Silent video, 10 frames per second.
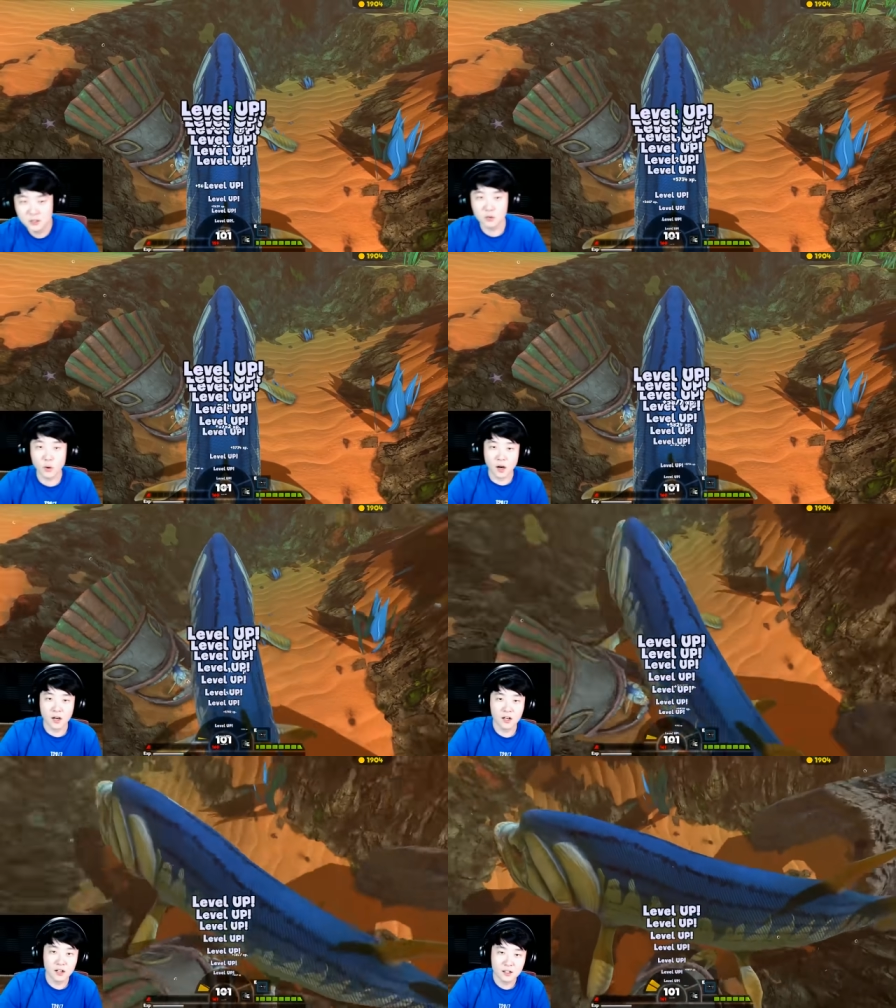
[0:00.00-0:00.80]
일로
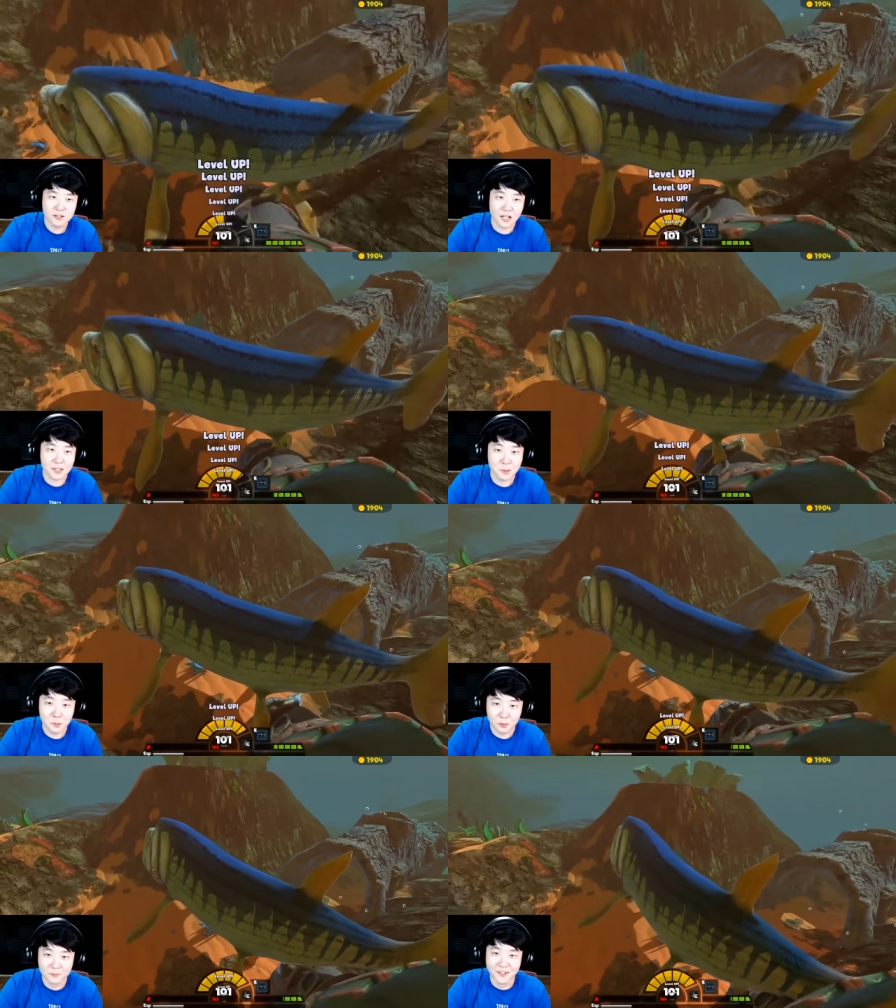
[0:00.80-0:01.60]
다
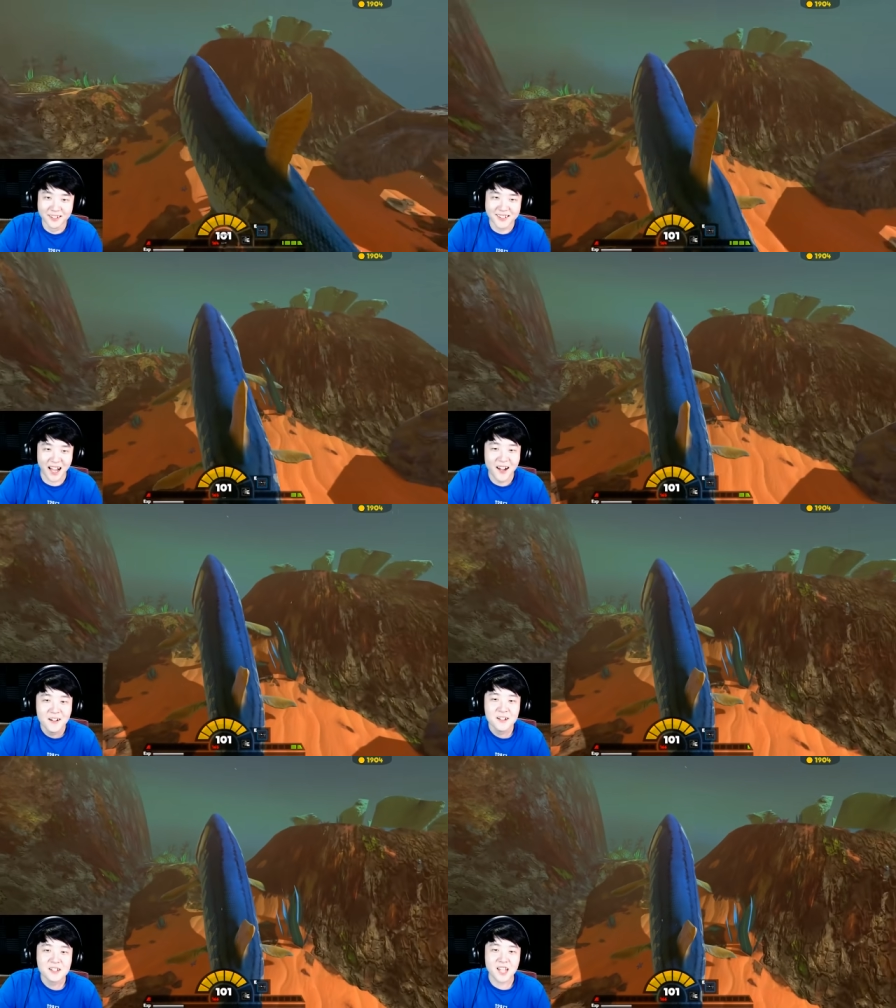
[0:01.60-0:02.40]
잡아먹어.
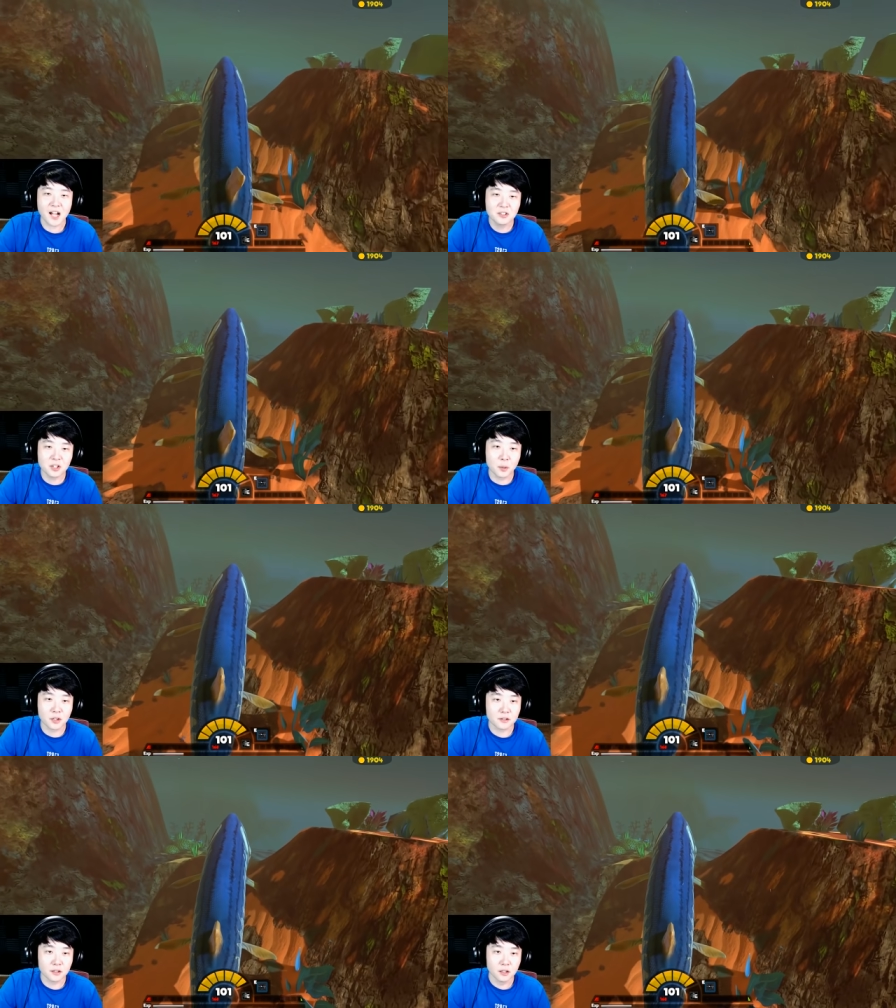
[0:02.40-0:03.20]
다
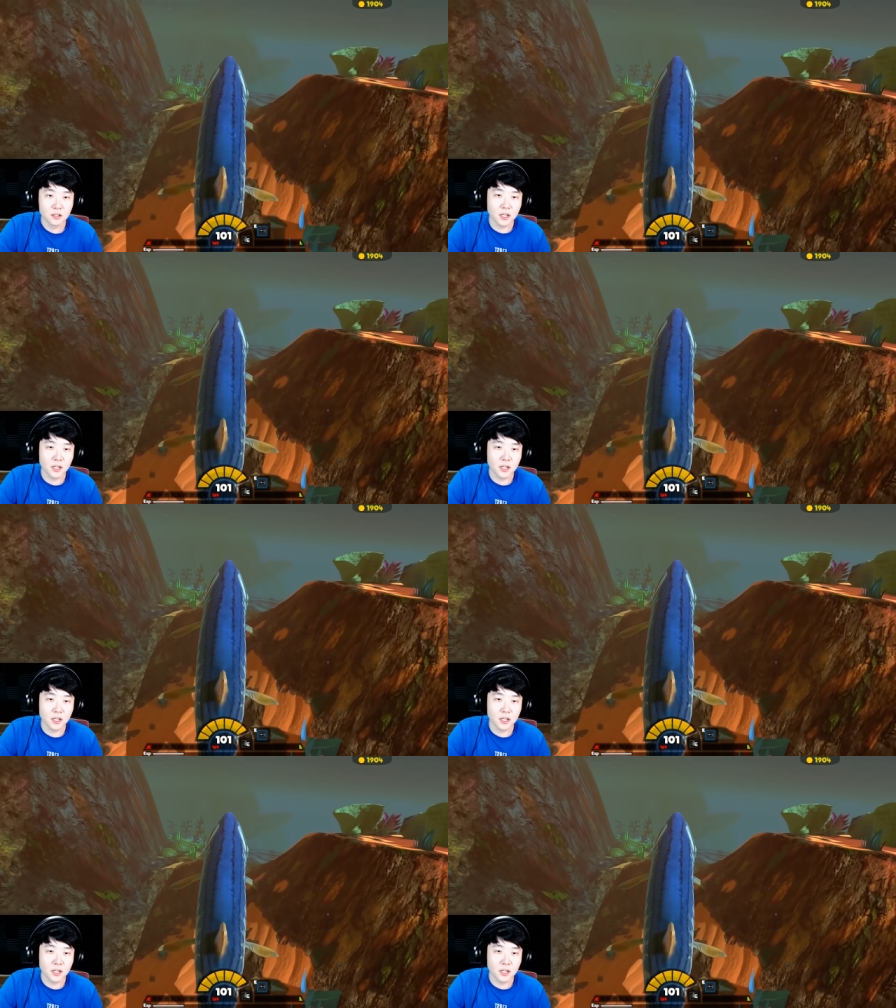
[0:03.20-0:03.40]
뜯어먹겠어.